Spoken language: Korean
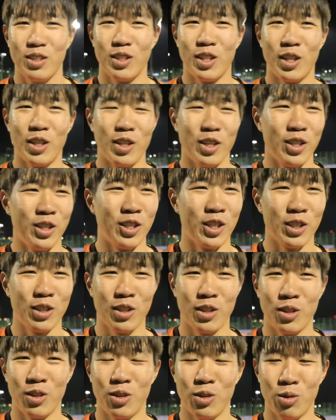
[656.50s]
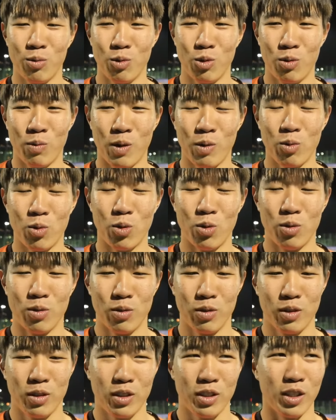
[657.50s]
나 애들한테 너무 고맙고
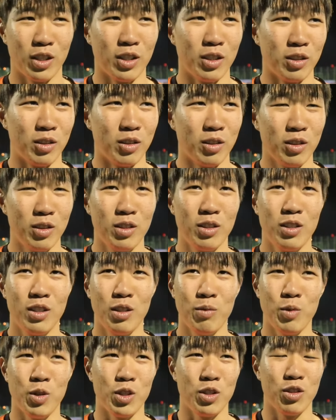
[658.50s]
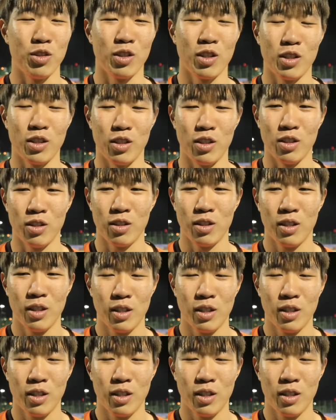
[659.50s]
진짜 팀이 지금까지